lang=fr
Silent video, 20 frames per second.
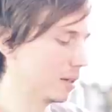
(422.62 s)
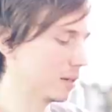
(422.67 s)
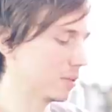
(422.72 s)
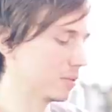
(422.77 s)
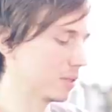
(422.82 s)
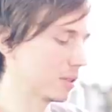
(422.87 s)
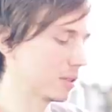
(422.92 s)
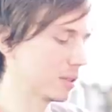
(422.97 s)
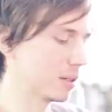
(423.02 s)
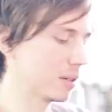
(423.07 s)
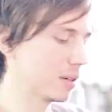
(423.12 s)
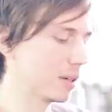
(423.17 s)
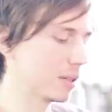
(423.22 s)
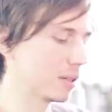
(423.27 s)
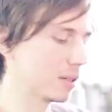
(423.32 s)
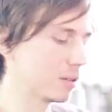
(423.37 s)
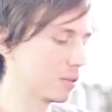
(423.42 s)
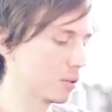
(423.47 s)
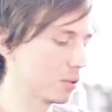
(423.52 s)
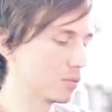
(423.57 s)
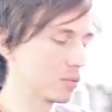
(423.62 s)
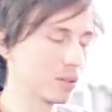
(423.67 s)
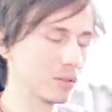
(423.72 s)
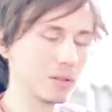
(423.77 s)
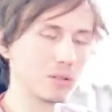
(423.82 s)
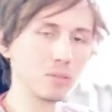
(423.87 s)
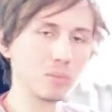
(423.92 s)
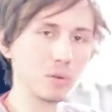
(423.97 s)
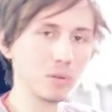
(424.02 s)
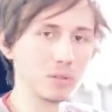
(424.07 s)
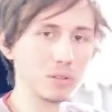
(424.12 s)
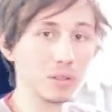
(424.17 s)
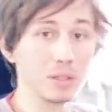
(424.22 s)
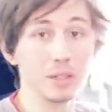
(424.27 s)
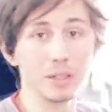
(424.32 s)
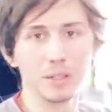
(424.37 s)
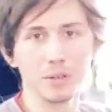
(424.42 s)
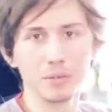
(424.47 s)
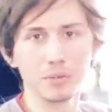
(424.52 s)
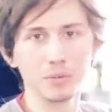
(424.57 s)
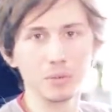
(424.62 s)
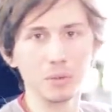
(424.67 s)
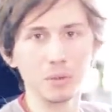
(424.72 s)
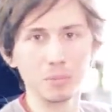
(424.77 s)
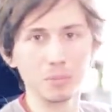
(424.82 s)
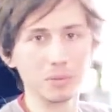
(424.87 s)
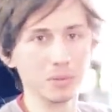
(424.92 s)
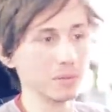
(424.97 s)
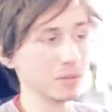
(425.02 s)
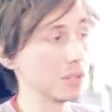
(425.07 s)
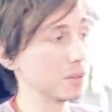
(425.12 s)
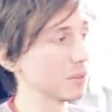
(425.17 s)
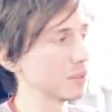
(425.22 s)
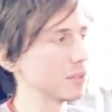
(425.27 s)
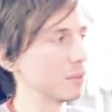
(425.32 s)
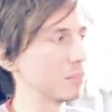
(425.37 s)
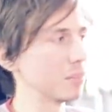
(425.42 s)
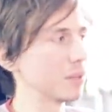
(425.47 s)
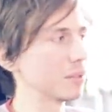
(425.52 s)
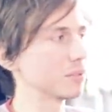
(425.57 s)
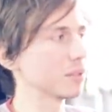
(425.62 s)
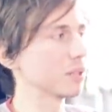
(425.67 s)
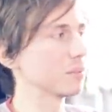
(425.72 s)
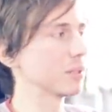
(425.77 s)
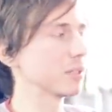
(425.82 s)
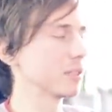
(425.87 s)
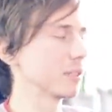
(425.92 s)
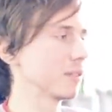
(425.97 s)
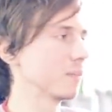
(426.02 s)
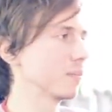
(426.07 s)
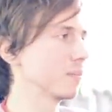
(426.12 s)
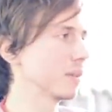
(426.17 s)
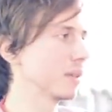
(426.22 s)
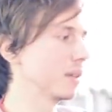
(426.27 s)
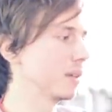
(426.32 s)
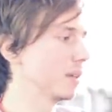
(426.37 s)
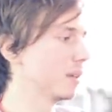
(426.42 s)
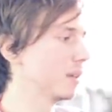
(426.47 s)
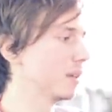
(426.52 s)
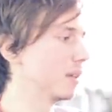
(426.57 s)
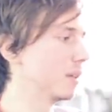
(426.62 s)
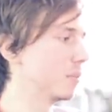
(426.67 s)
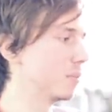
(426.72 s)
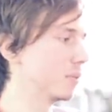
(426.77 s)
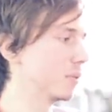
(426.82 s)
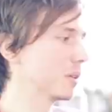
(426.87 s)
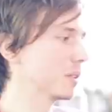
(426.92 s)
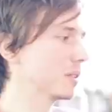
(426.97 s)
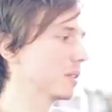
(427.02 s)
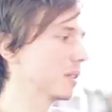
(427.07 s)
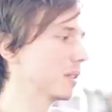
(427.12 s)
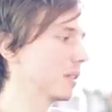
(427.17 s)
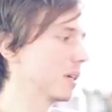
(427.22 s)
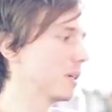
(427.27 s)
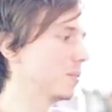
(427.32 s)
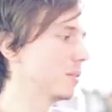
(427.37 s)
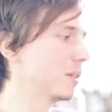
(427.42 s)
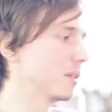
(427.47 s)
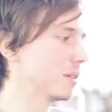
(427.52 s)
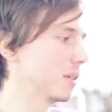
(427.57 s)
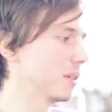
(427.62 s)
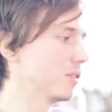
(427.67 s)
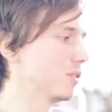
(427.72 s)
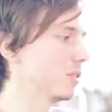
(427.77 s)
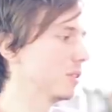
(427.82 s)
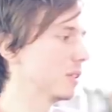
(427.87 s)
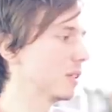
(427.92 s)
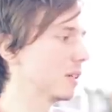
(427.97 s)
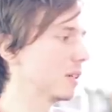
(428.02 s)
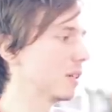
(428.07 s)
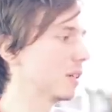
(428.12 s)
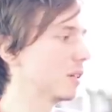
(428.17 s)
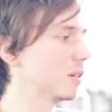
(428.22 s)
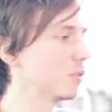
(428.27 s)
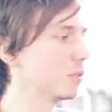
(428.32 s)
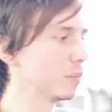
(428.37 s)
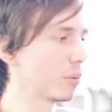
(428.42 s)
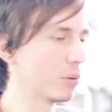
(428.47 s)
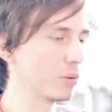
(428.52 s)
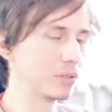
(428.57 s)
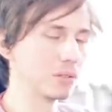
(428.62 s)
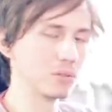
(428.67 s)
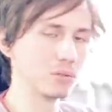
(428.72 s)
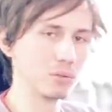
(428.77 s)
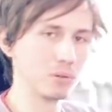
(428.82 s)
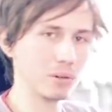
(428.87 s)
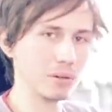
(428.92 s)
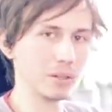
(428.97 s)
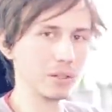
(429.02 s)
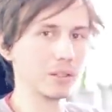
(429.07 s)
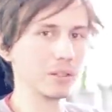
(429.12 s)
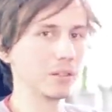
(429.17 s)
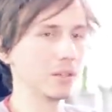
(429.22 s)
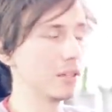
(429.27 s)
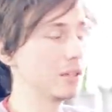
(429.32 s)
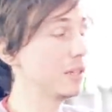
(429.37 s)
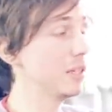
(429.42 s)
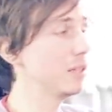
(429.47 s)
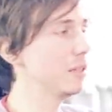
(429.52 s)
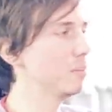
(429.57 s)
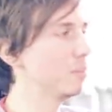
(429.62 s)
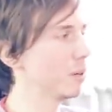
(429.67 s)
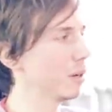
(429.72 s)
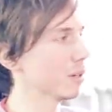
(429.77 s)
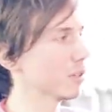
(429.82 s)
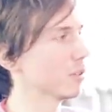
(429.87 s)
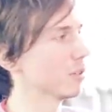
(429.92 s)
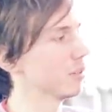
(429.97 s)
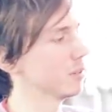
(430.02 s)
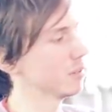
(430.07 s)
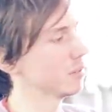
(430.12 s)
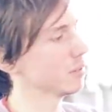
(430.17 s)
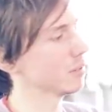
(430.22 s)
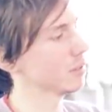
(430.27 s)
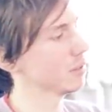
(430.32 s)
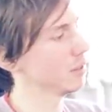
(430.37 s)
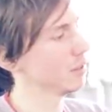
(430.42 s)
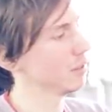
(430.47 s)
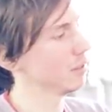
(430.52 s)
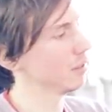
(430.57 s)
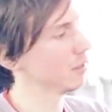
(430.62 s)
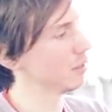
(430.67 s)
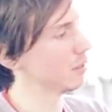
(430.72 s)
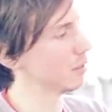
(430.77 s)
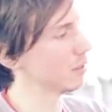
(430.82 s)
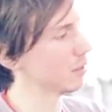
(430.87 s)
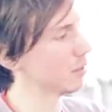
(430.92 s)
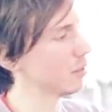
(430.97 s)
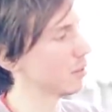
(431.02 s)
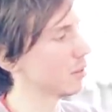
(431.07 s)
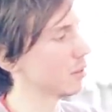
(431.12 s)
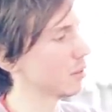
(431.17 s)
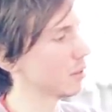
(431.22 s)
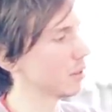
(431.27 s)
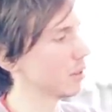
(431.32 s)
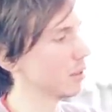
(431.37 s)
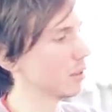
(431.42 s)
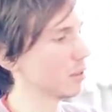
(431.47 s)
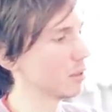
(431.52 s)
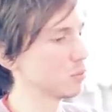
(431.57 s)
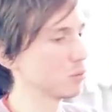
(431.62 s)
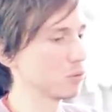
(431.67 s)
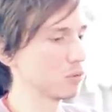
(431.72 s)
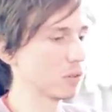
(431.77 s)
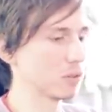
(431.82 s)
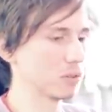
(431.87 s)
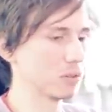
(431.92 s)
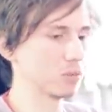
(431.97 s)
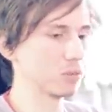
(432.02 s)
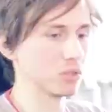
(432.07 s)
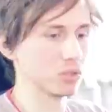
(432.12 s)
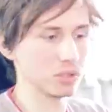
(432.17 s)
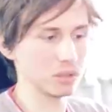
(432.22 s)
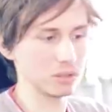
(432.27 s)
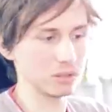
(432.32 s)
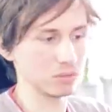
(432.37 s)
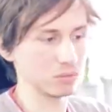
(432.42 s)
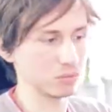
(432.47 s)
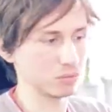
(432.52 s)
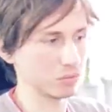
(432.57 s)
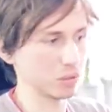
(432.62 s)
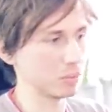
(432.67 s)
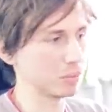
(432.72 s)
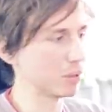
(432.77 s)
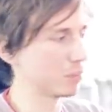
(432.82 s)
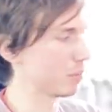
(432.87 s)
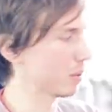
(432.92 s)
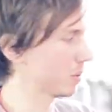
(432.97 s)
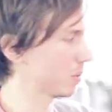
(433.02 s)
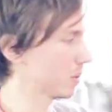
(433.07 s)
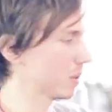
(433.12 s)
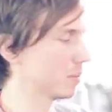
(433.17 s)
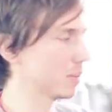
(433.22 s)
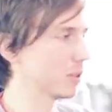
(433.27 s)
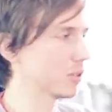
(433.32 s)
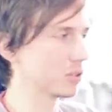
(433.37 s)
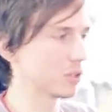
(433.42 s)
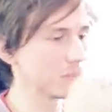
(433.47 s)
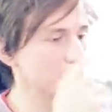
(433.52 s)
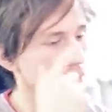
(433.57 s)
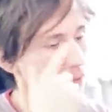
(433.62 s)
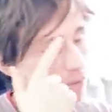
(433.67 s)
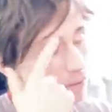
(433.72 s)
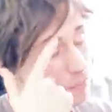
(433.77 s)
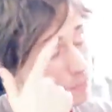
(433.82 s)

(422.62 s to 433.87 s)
et quand vous installez un Hackintosh, vous avez un numéro de série qui est faux, puisqu'évidemment, c'est pas un vrai Mac. Et pour installer iMessage, il y a une procédure qui est hyper chiante. Euh, et comme de toute façon, moi, euh, vous voyez peut-être pas sur l'image là, mais